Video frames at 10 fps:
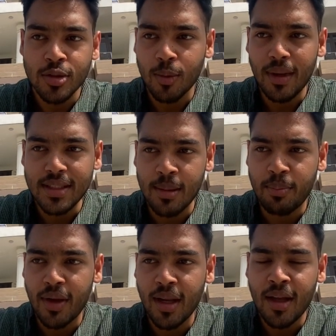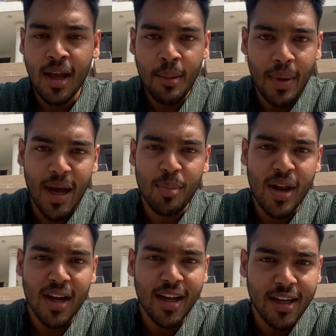सो मैं सिंपल पैप
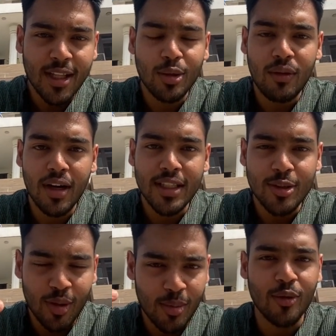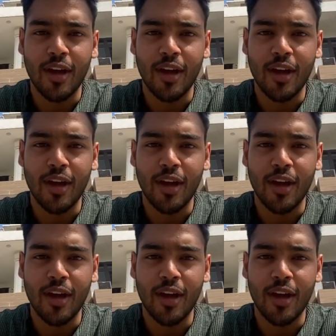ला के गड्डी तो मांगा था तुम तो मैंने